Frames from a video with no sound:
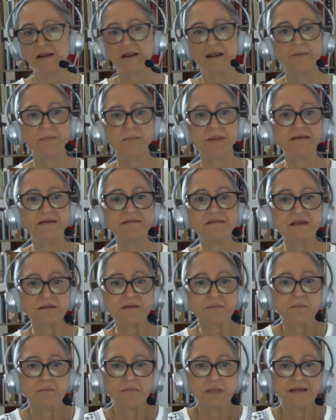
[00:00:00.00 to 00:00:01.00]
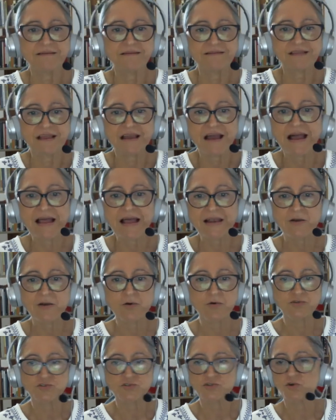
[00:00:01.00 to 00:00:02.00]
me, haces
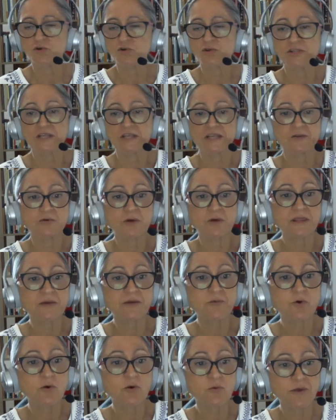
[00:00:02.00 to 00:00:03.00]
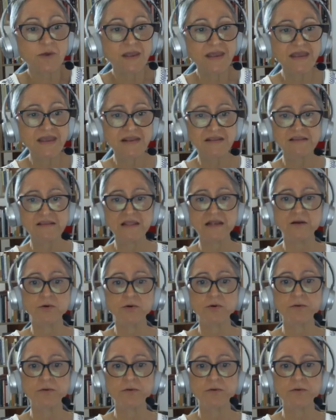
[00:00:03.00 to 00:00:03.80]
algo, yo tiendo a devolvértelo.